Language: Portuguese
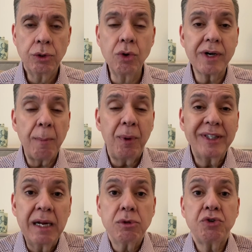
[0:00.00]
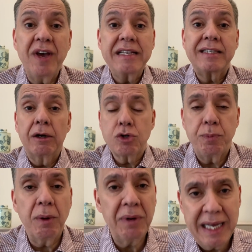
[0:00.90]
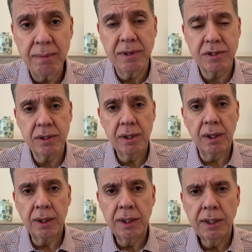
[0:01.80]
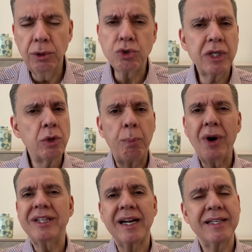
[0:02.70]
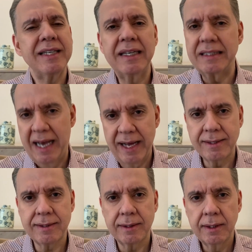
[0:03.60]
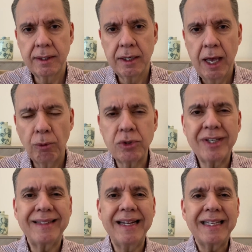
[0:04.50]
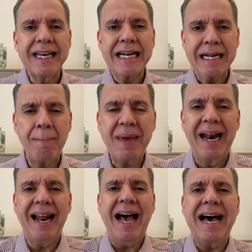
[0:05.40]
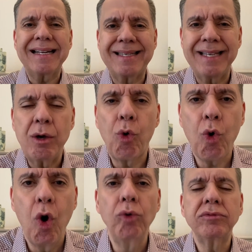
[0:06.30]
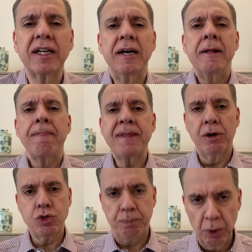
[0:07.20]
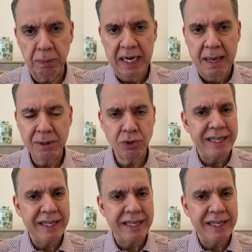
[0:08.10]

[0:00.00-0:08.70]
Nunca poderemos vencer os problemas. E você não pode resignar-se. Você tem que rebelar-se em contra dos problemas.